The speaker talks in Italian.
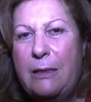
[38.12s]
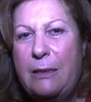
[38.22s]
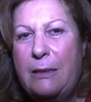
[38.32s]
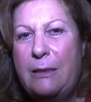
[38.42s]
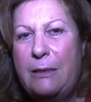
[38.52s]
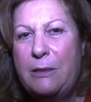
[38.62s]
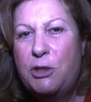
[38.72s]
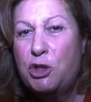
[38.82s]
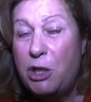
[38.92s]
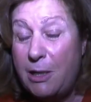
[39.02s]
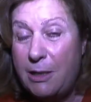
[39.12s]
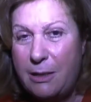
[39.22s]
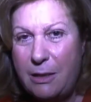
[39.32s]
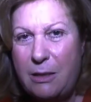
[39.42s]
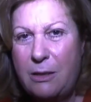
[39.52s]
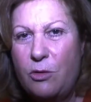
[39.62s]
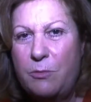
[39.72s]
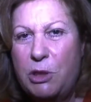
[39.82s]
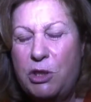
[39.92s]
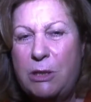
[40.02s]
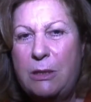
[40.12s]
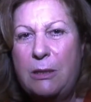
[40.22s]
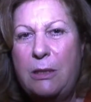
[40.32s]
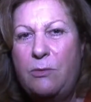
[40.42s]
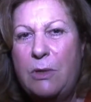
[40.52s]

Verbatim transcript: eh, scegliere come cittadino